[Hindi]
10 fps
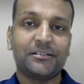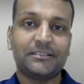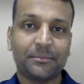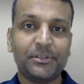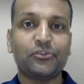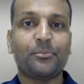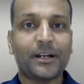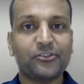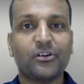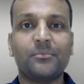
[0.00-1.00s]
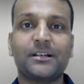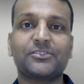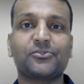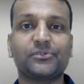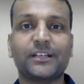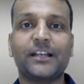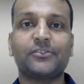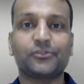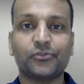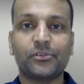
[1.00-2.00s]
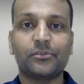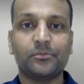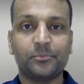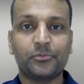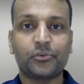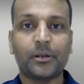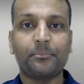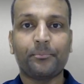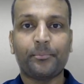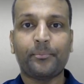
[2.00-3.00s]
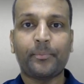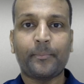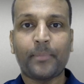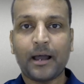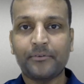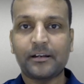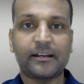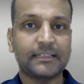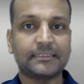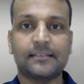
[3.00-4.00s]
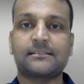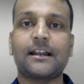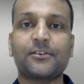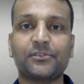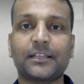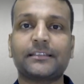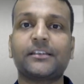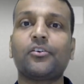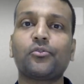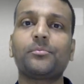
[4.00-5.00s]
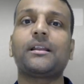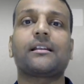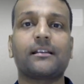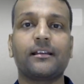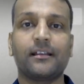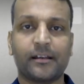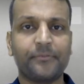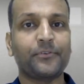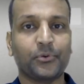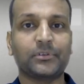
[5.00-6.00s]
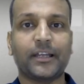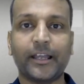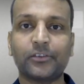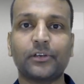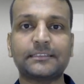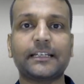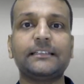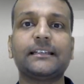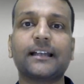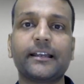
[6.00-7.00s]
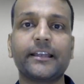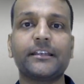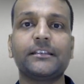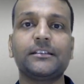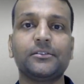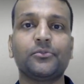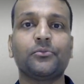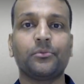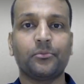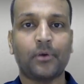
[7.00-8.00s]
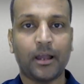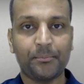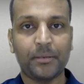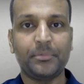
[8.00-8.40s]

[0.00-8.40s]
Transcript: जब भी दो पार्टियों का मर्जर होता है तो दो थोड़े पावर रेस स्टार्ट हो जाते हैं और उनमें रिफ्ट होता है तो ऐसा ही देखा गया कि वहाँ पे